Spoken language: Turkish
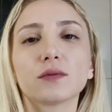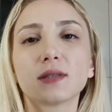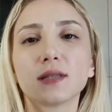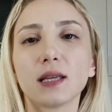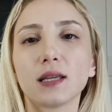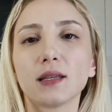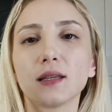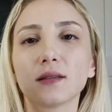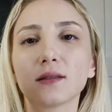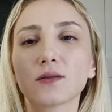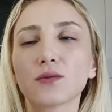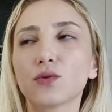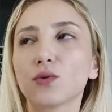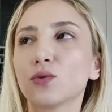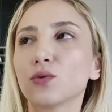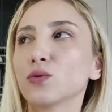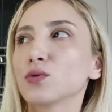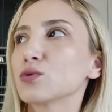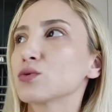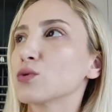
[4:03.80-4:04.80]
8,
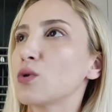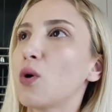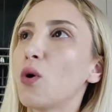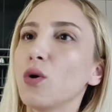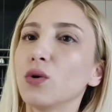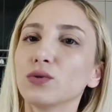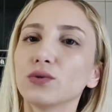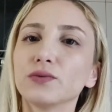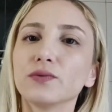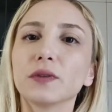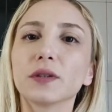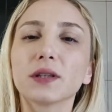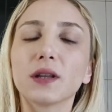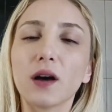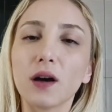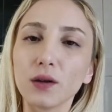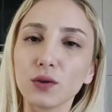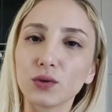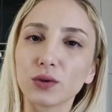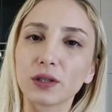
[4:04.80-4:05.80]
9, 10 ve
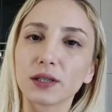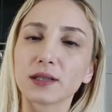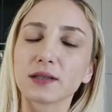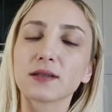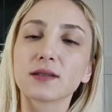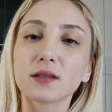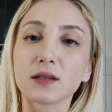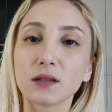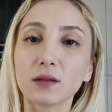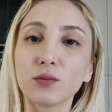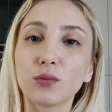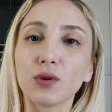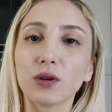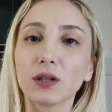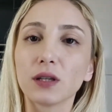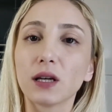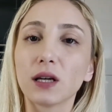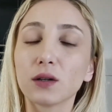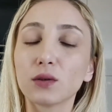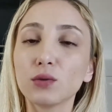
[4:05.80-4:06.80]
daha yukarı sarı
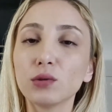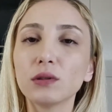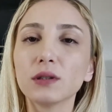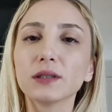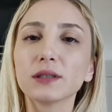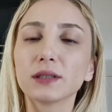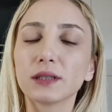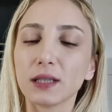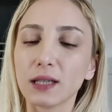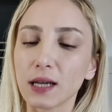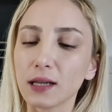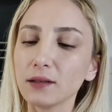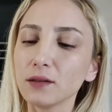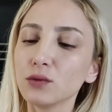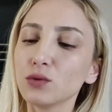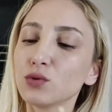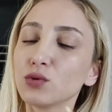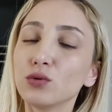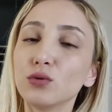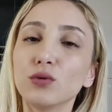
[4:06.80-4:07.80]
boyalar
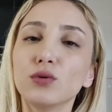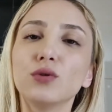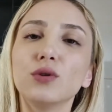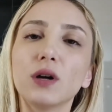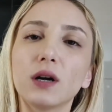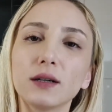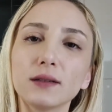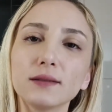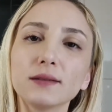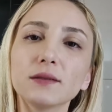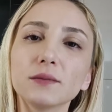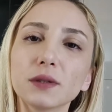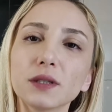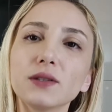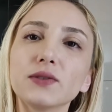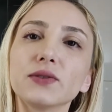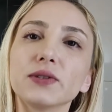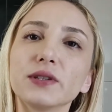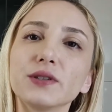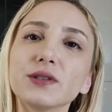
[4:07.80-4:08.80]
kullanırken küllülüğü
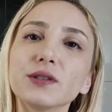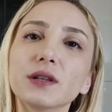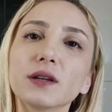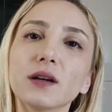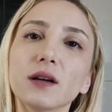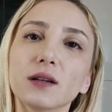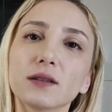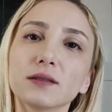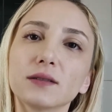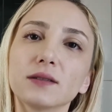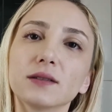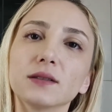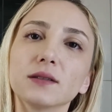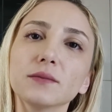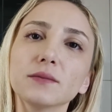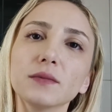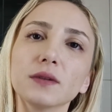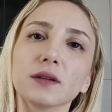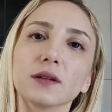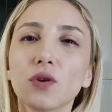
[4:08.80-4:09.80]
arttırmak için içine
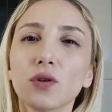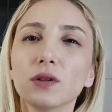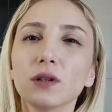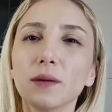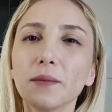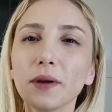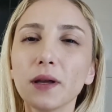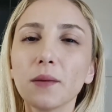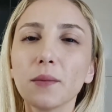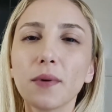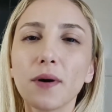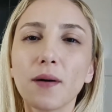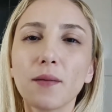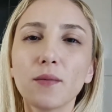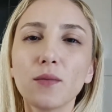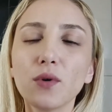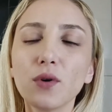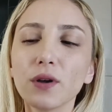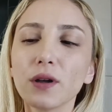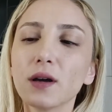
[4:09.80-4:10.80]
kattığım tonlama
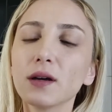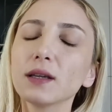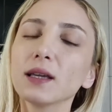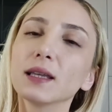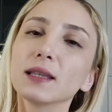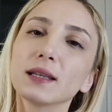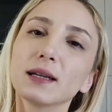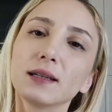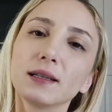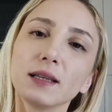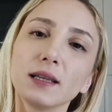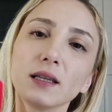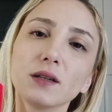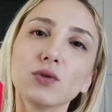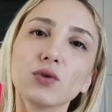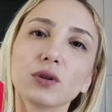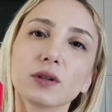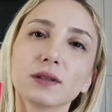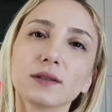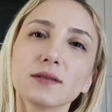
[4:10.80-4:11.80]
yapan boya genelde
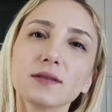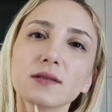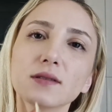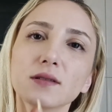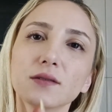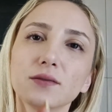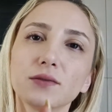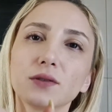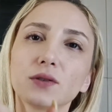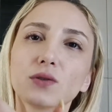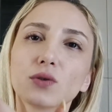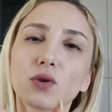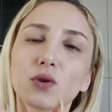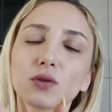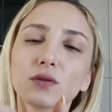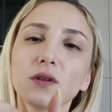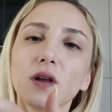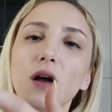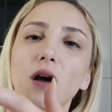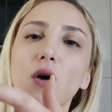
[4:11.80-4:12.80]
Igora'nın
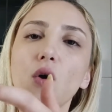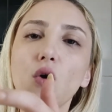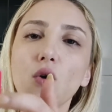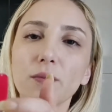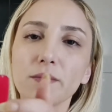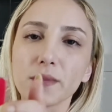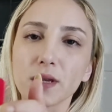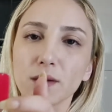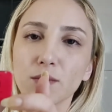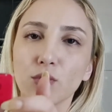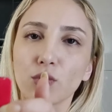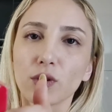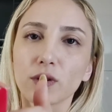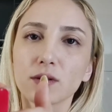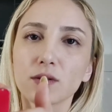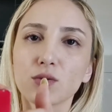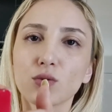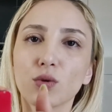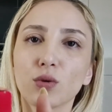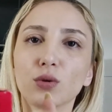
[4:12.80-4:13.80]
0.11
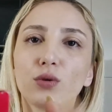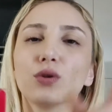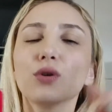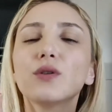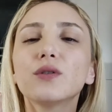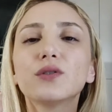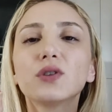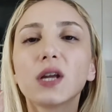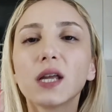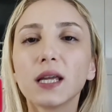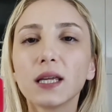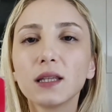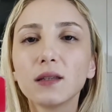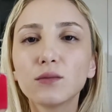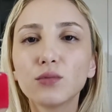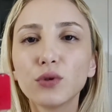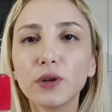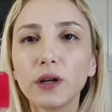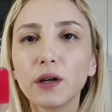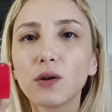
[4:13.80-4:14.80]
boyası oluyor.
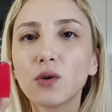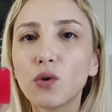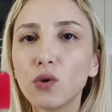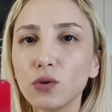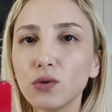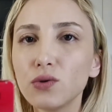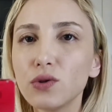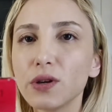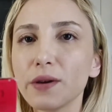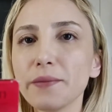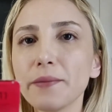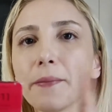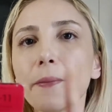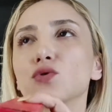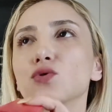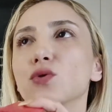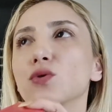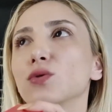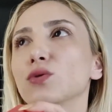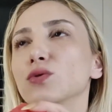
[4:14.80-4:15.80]
Rengini buraya koyacağım.
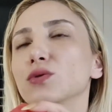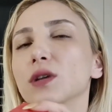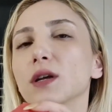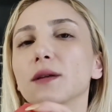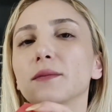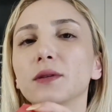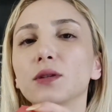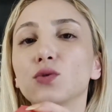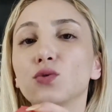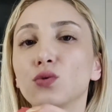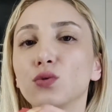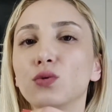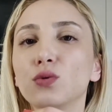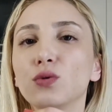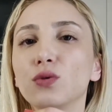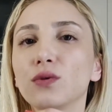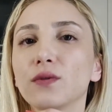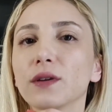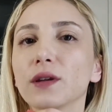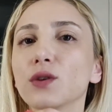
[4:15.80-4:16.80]
Bu çok güzel bir
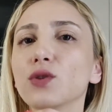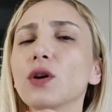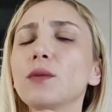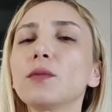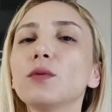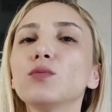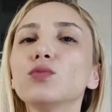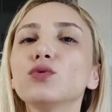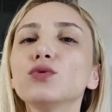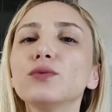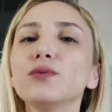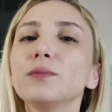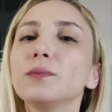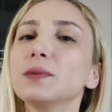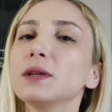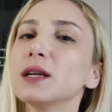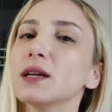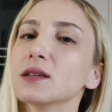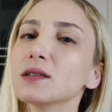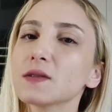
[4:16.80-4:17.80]
küllülük veriyor ama bunu
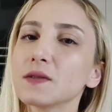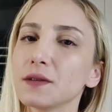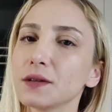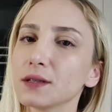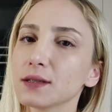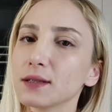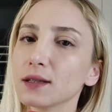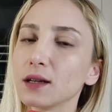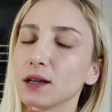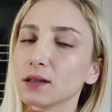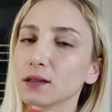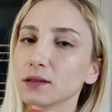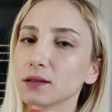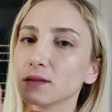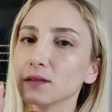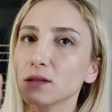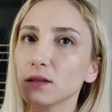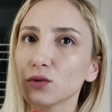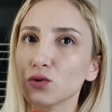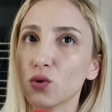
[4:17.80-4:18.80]
biraz fazla
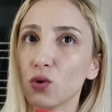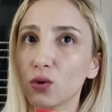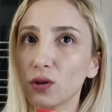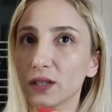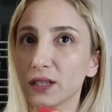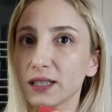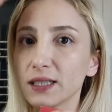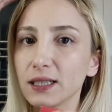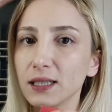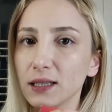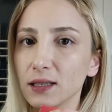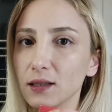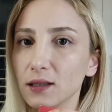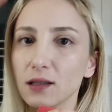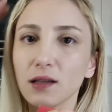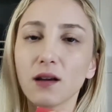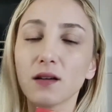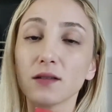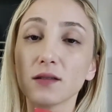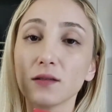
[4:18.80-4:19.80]
kattığınızda çok
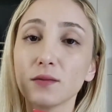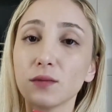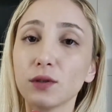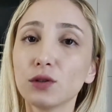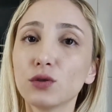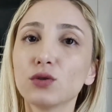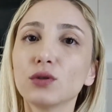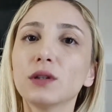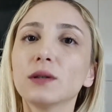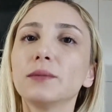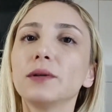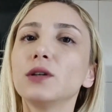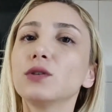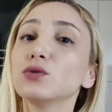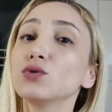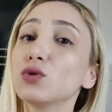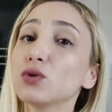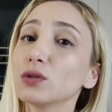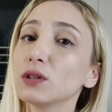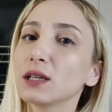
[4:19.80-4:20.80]
gri yansımalar
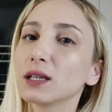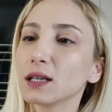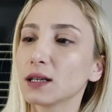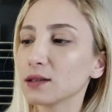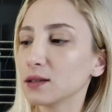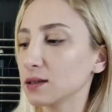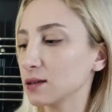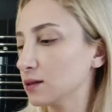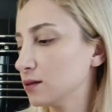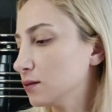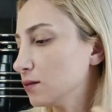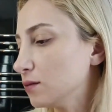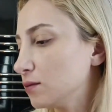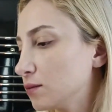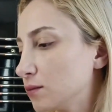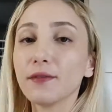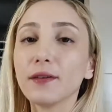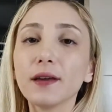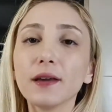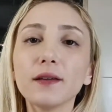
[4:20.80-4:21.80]
olabiliyor. Çok dikkat edin.
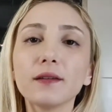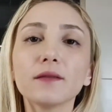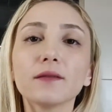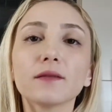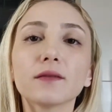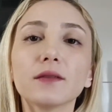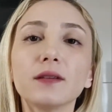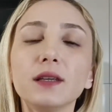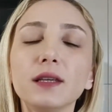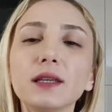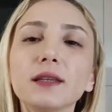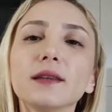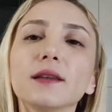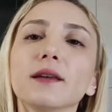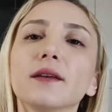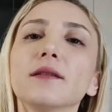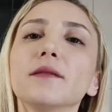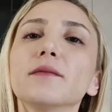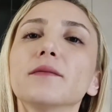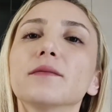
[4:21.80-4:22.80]
Ve
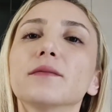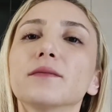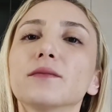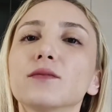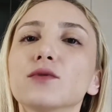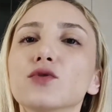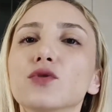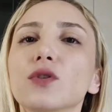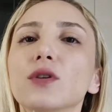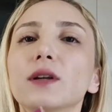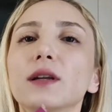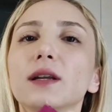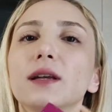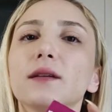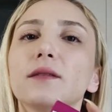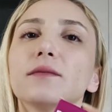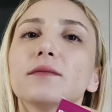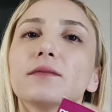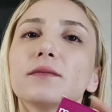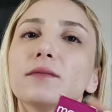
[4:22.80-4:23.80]
yine
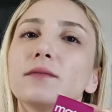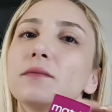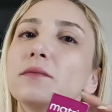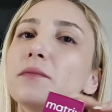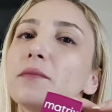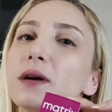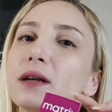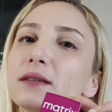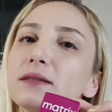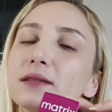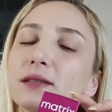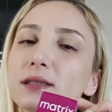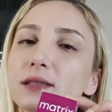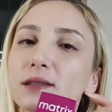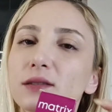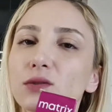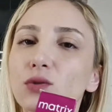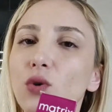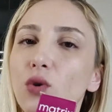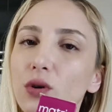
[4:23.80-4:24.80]
şöyle
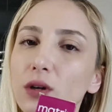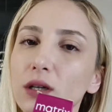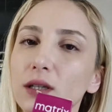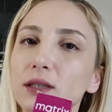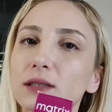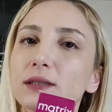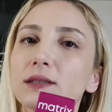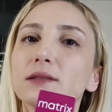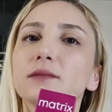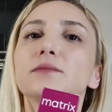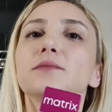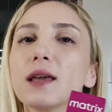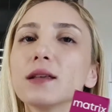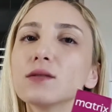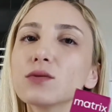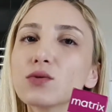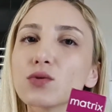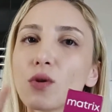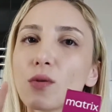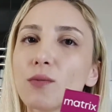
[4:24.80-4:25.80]
Matrix Soul Color'ın
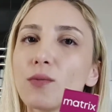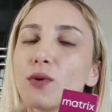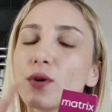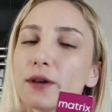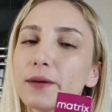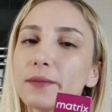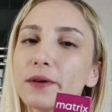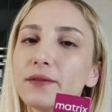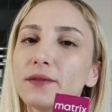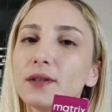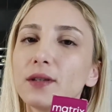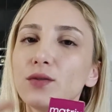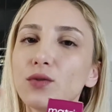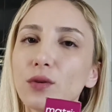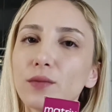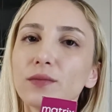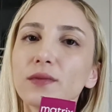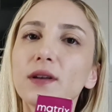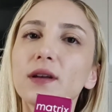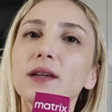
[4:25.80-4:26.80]
en son boyama
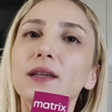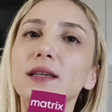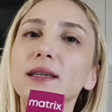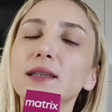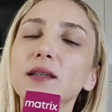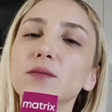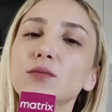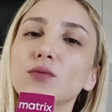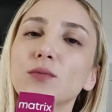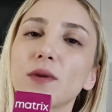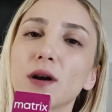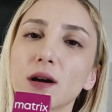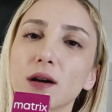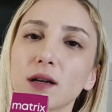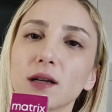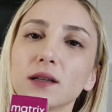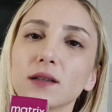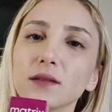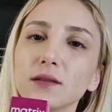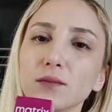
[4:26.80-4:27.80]
videomda yine bu
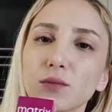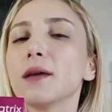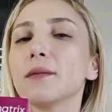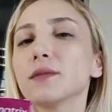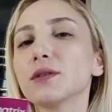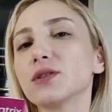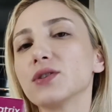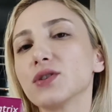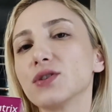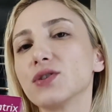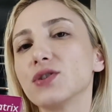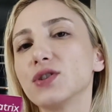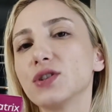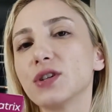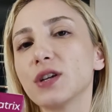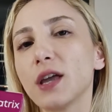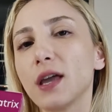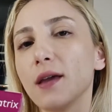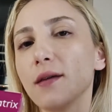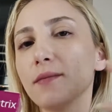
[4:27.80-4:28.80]
markanın hem
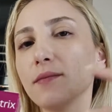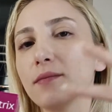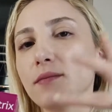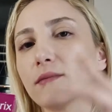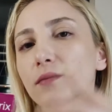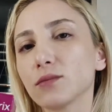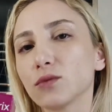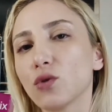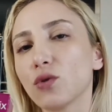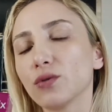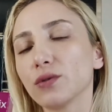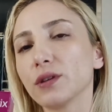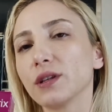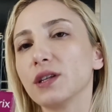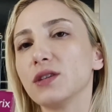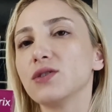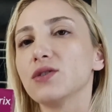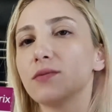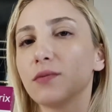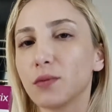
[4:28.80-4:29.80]
açıcı hem
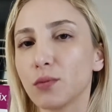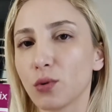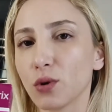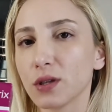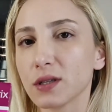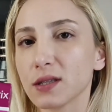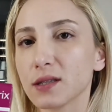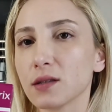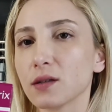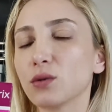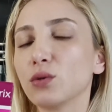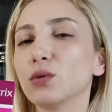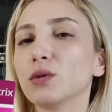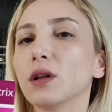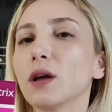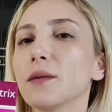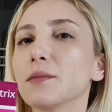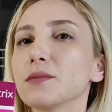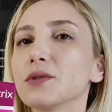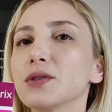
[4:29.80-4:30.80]
tonlayıcı bir boyasını
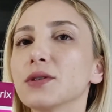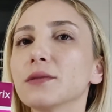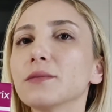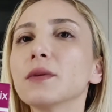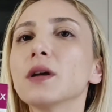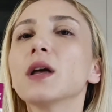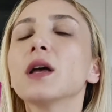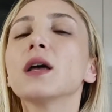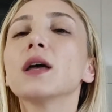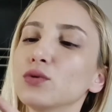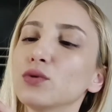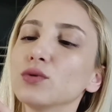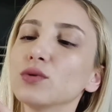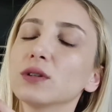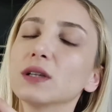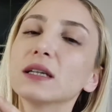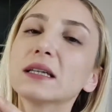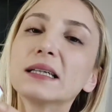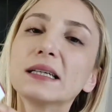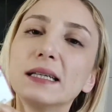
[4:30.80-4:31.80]
kullanmıştım.
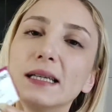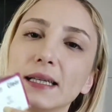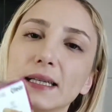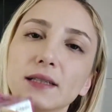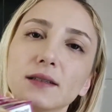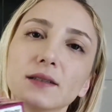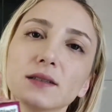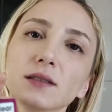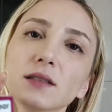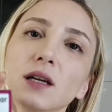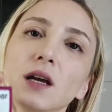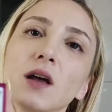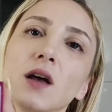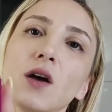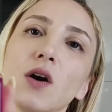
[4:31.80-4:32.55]
Bugün de Clear